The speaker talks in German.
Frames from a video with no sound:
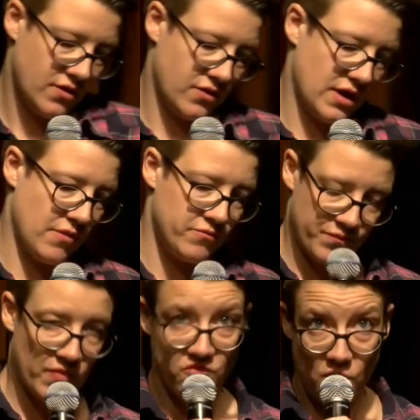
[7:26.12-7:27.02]
Oder
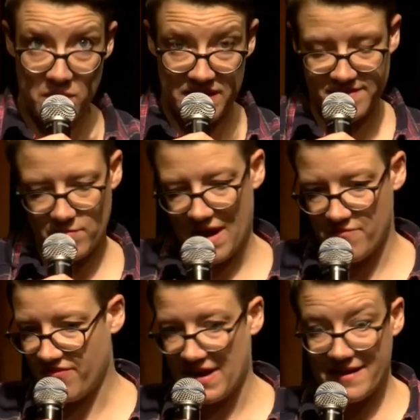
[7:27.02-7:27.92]
Woman's in meinem
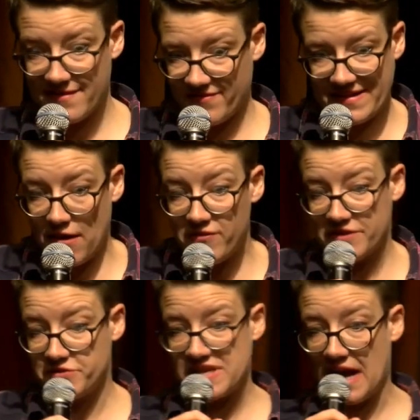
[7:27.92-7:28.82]
Fall, was ja auch wieder
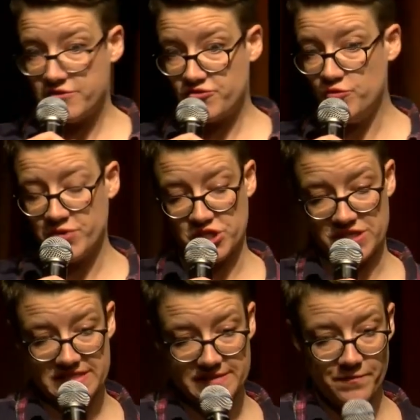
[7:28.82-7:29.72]
total typisch
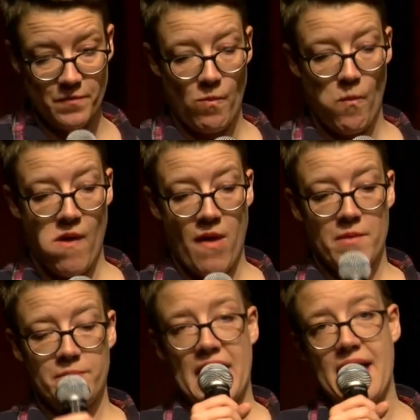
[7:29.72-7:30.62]
ist.
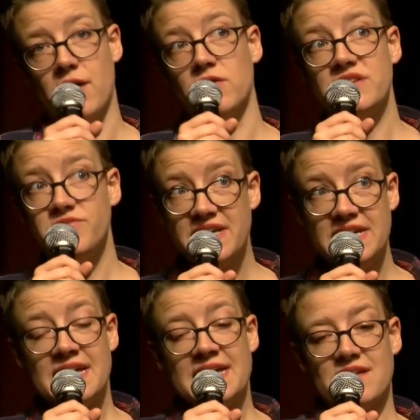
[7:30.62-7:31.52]
Naja, und in Wien,
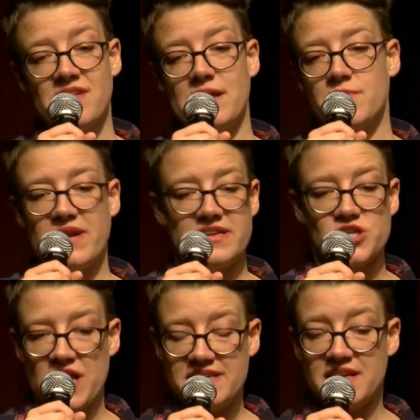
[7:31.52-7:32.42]
da war dann das
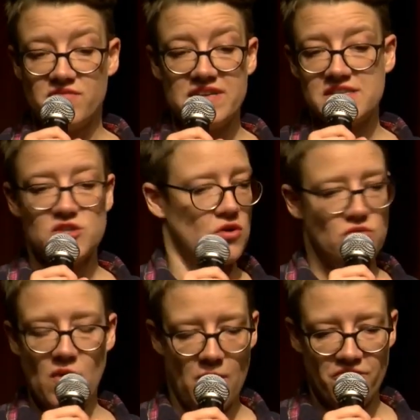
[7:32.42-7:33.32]
schlechte Gewissen schon
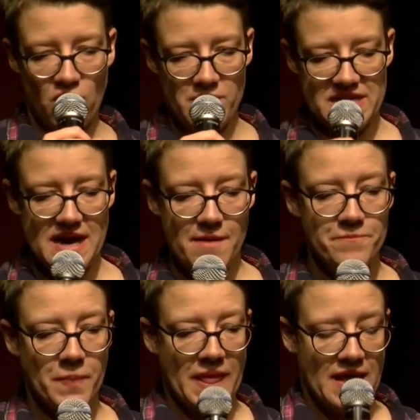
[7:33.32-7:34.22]
überhaupt vor mir da,
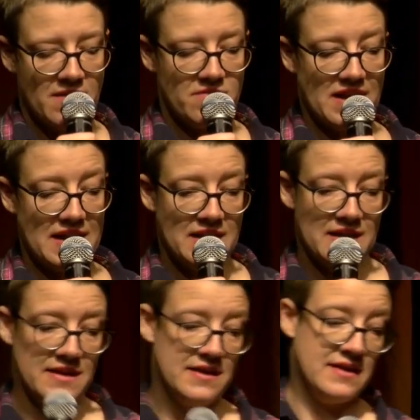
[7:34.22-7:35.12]
weil
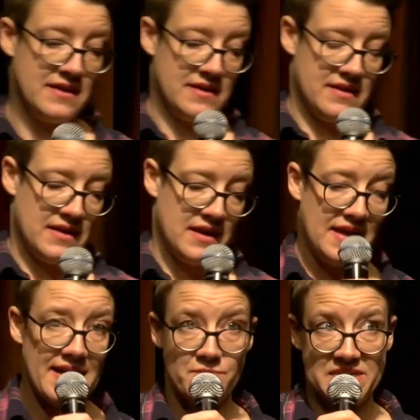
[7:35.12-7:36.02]

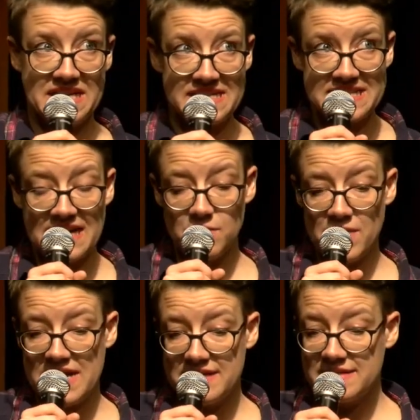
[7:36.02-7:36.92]
ich habe die GIS
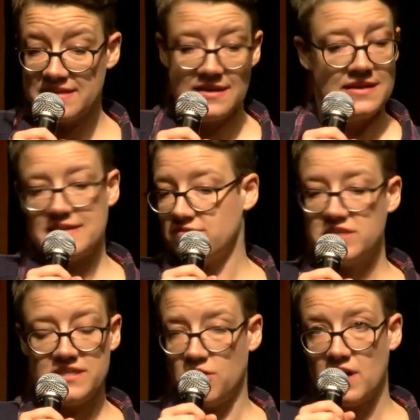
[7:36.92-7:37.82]
angemeldet, da
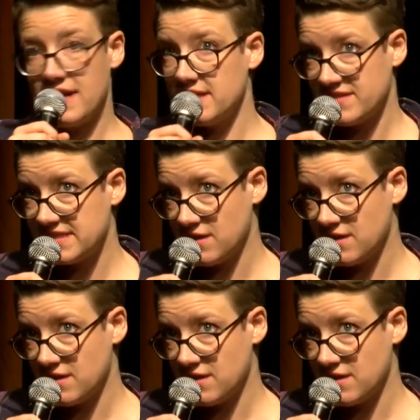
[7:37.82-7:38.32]
wusste ich noch gar nicht, was